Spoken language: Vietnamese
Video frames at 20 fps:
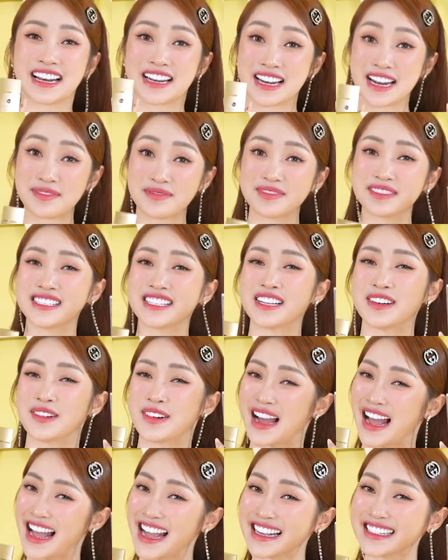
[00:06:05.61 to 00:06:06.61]
năm triệu
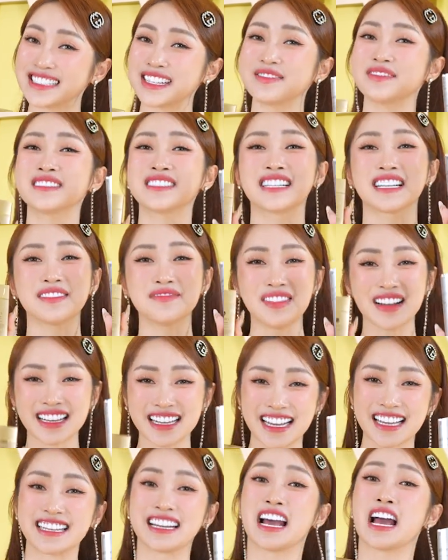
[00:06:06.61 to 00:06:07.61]
hai trăm chín mươi
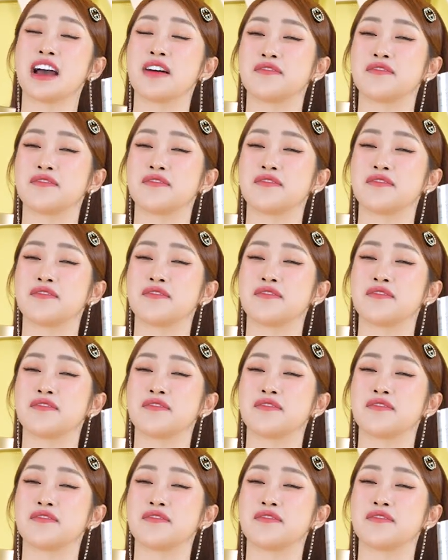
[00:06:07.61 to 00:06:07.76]
nghìn